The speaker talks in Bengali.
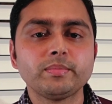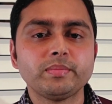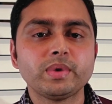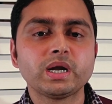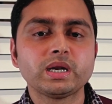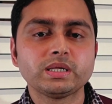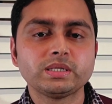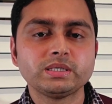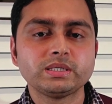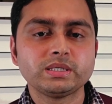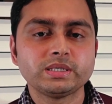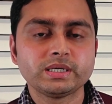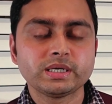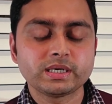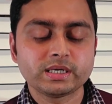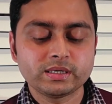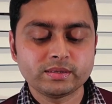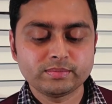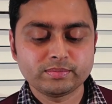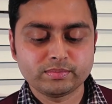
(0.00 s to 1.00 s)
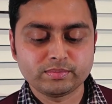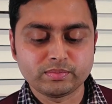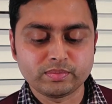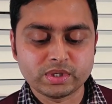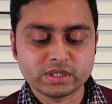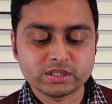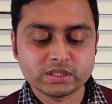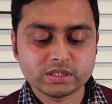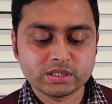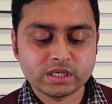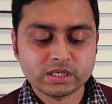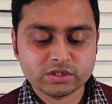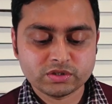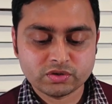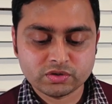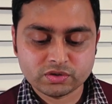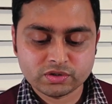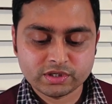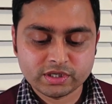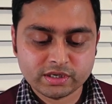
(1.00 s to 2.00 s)
বাংলাদেশি টাকায় পাঁচ হাজার
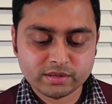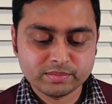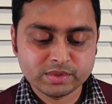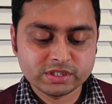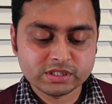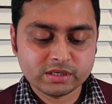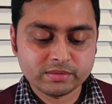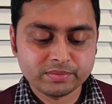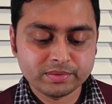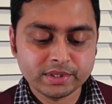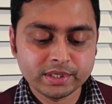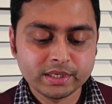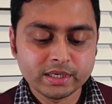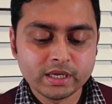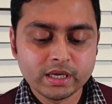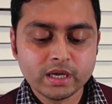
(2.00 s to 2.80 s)
আটশোশো টাকা ভিসাবি